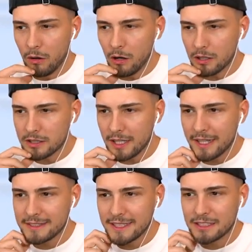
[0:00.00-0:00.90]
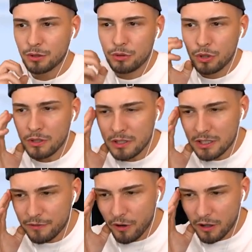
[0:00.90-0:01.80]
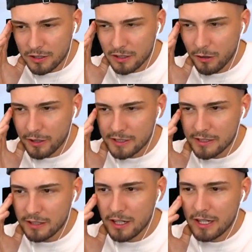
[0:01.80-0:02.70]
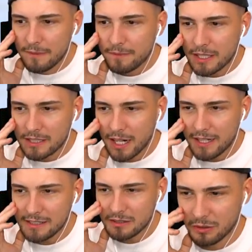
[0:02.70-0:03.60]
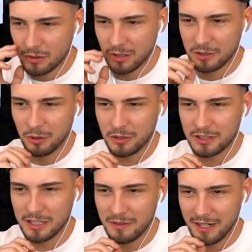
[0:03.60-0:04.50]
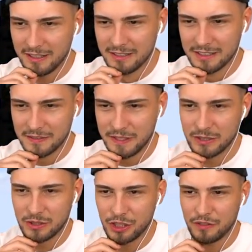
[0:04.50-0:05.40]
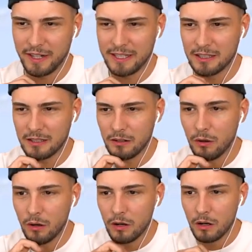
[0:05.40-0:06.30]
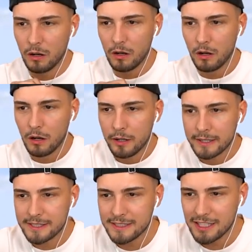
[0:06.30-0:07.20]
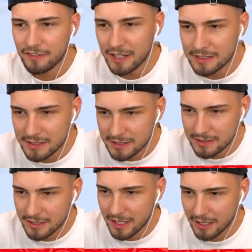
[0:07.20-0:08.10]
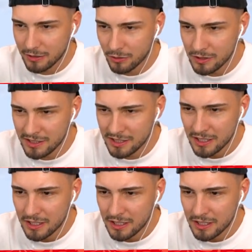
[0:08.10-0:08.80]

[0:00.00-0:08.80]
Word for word: Gott, er ist jetzt zu dünn geworden, Leute. Das heißt... Gott, guckt euch den mal an. Das ist wieder so ein Schwein. Oh. Jetzt ist er was, jetzt ist er Nugget und...